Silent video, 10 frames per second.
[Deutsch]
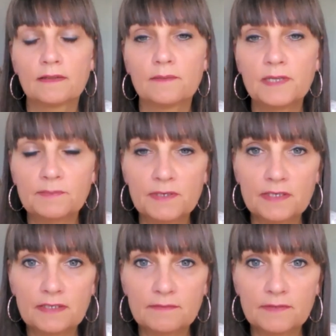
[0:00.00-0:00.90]
Damit man
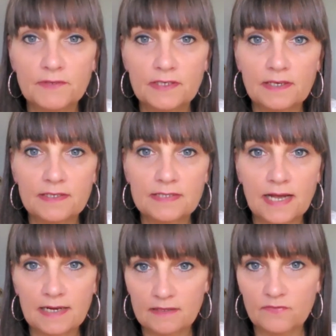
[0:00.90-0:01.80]
nicht wieder ins
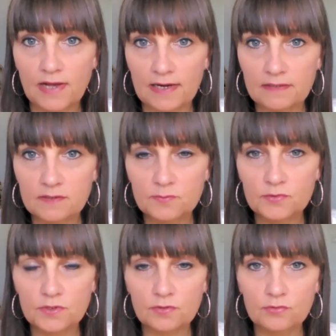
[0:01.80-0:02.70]
alte
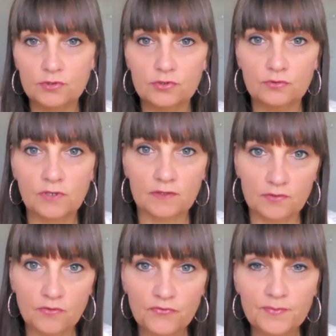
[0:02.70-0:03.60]
Verhaltensmuster rutscht und ganz
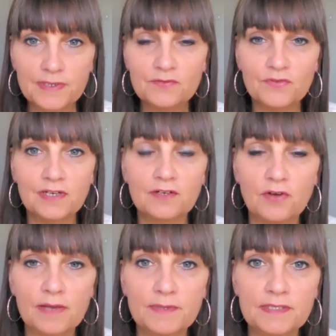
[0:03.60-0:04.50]
offen ist für eine
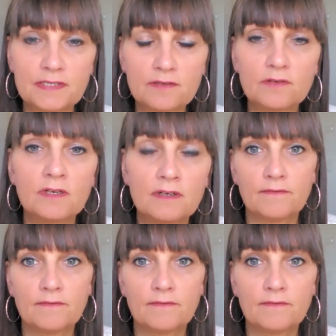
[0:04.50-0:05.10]
neue Beziehung,